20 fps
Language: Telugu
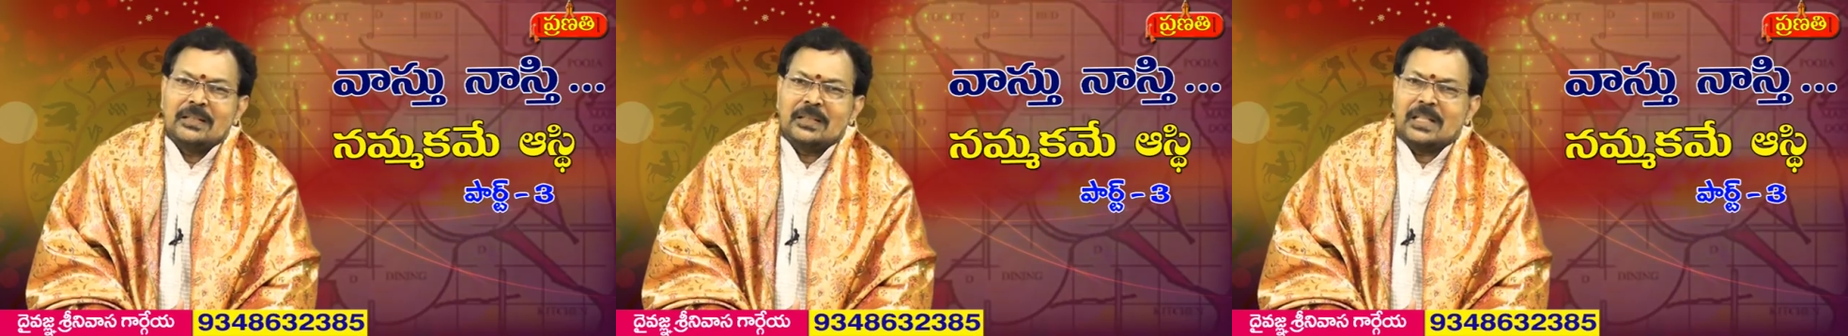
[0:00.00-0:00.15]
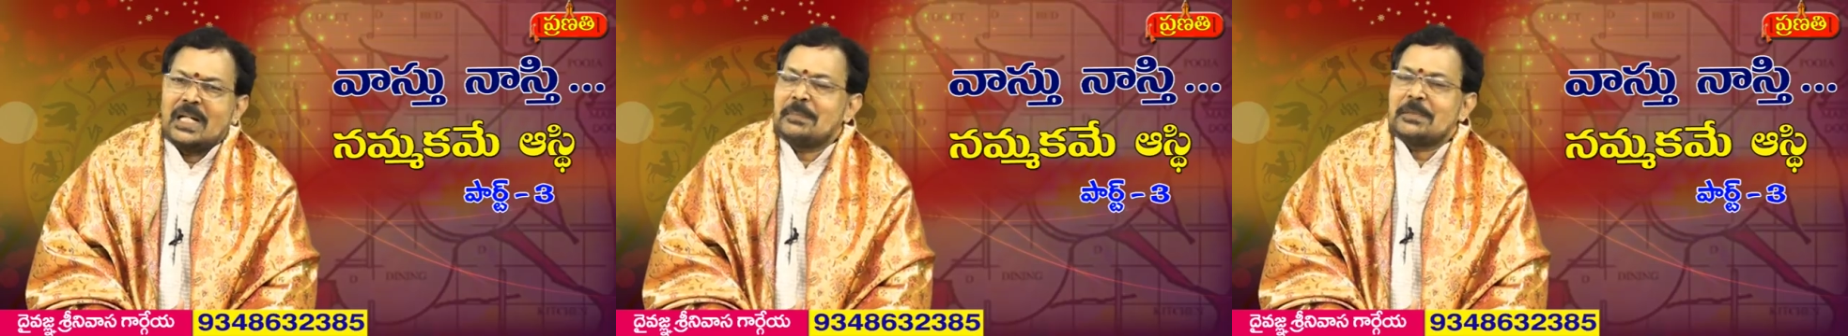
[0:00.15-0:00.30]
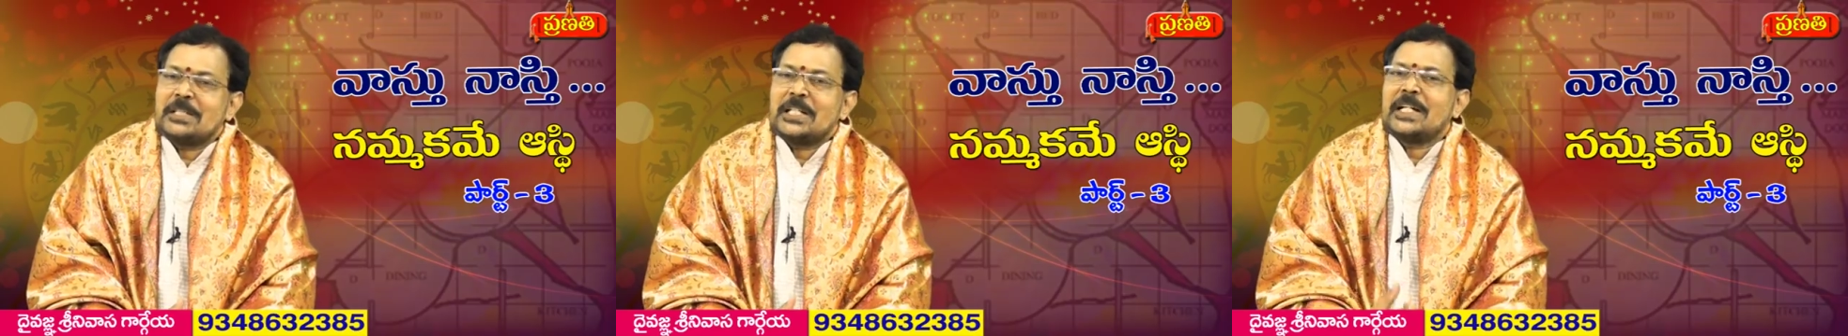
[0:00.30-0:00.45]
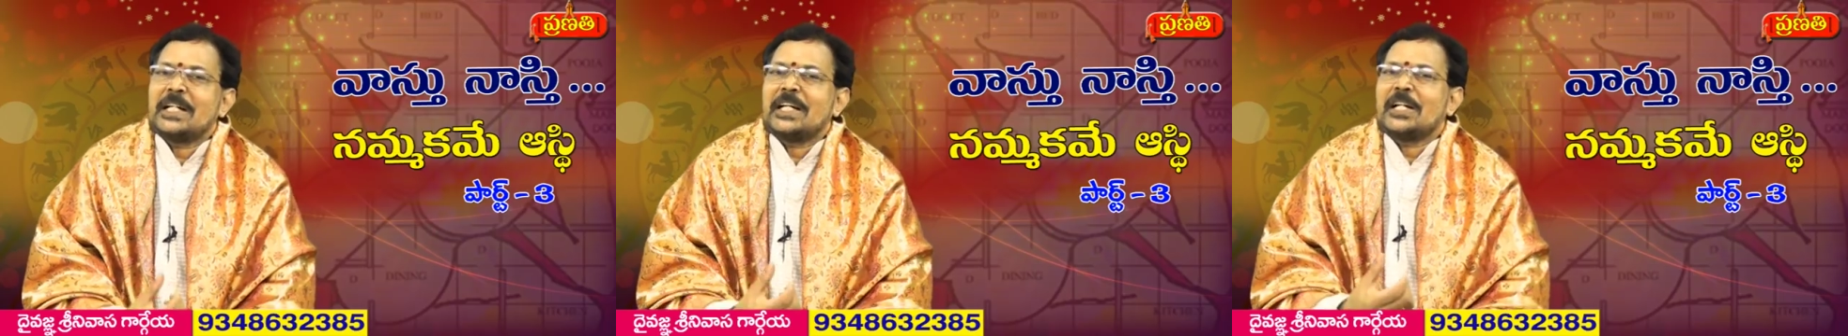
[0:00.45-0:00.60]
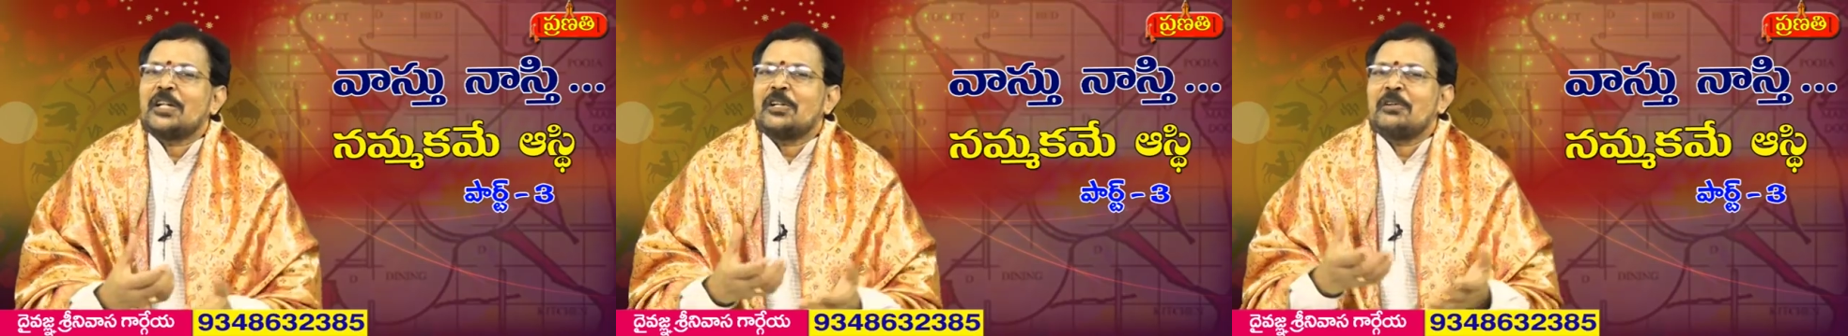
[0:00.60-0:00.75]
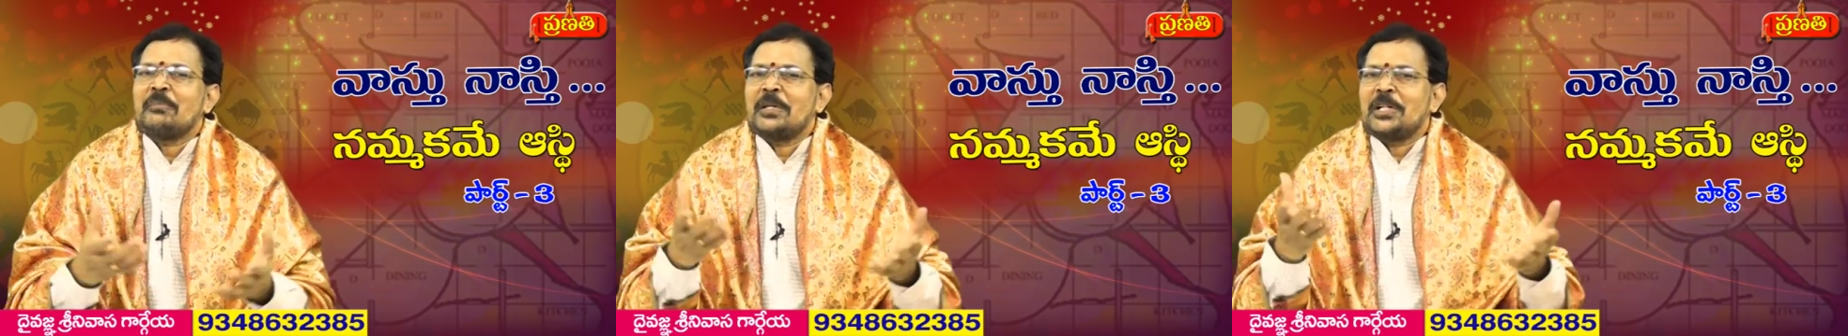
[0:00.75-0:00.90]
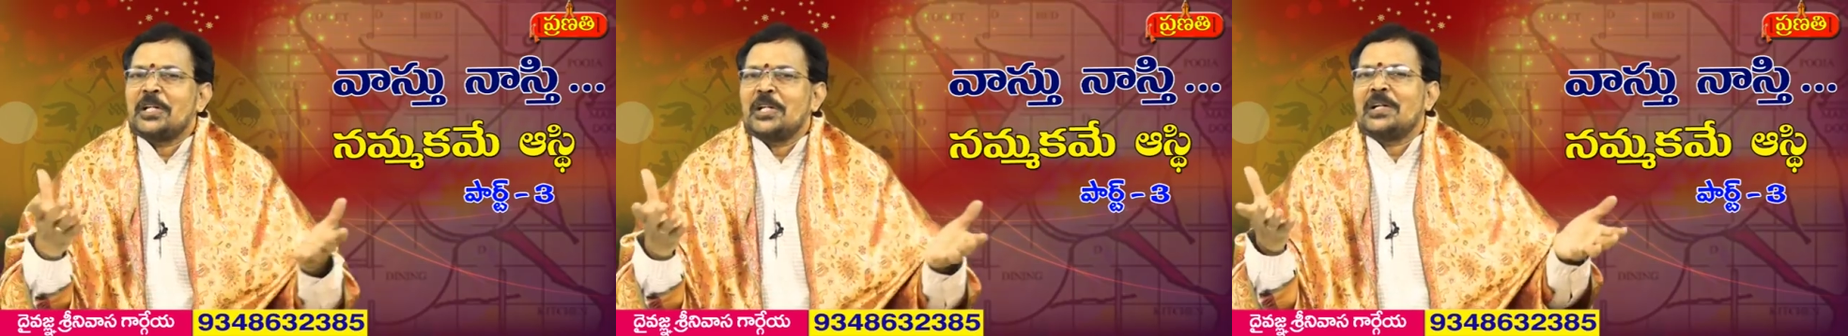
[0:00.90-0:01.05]
తిరుపతి రెడ్డి గారు
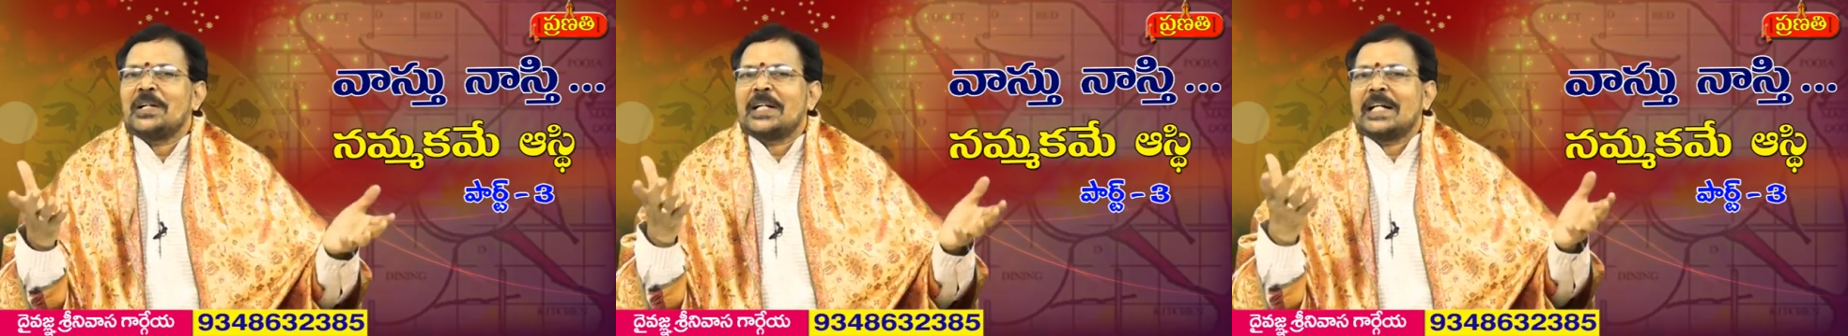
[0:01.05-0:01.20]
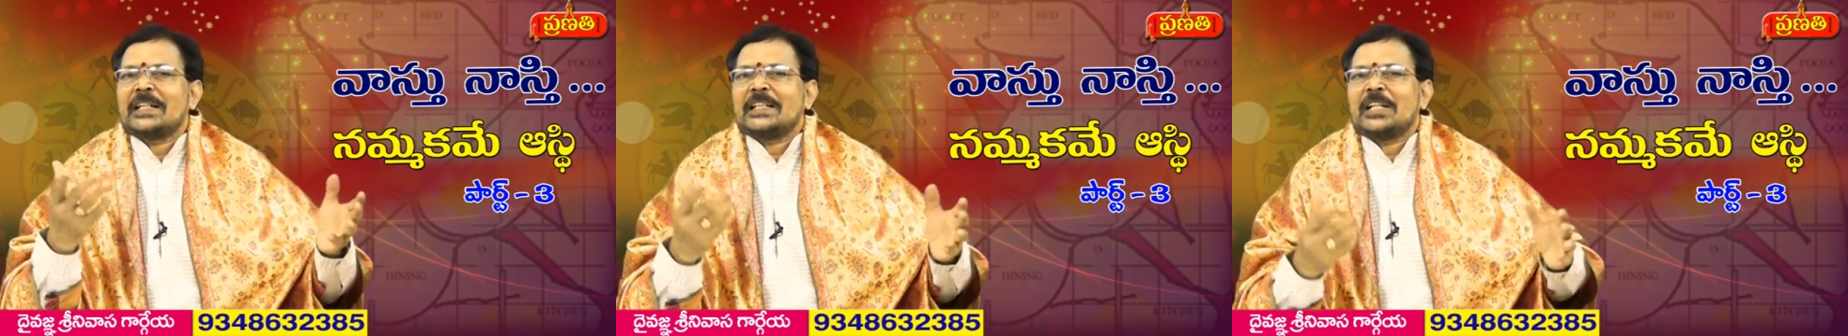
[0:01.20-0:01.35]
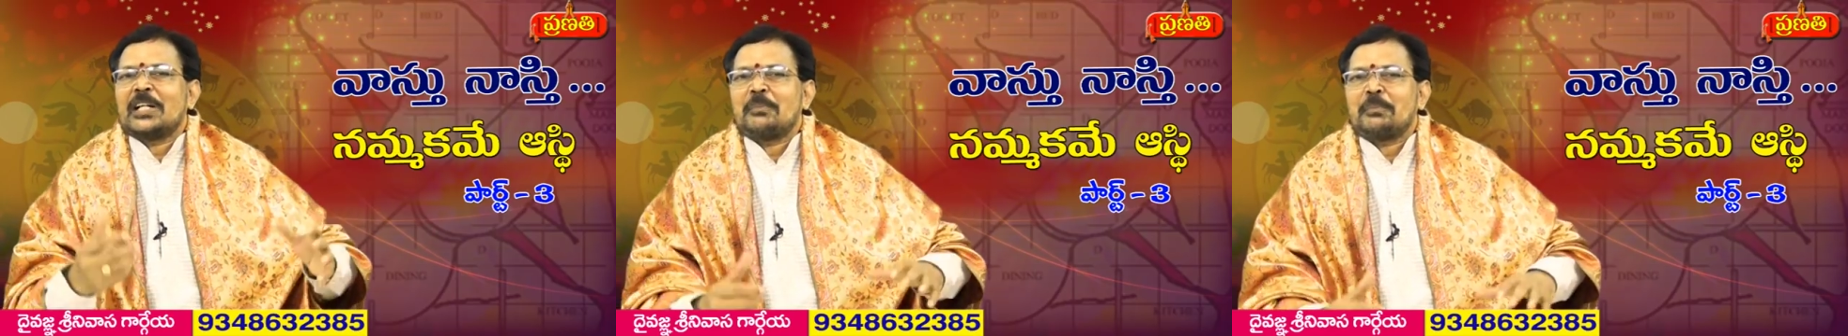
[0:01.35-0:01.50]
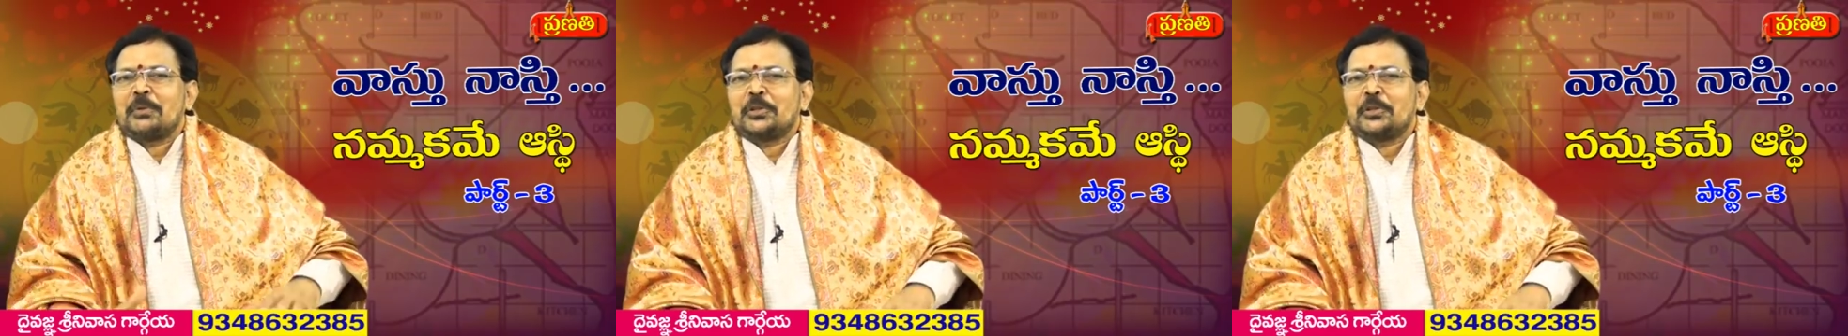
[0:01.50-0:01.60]
మీరు ఇల్లు కట్టారు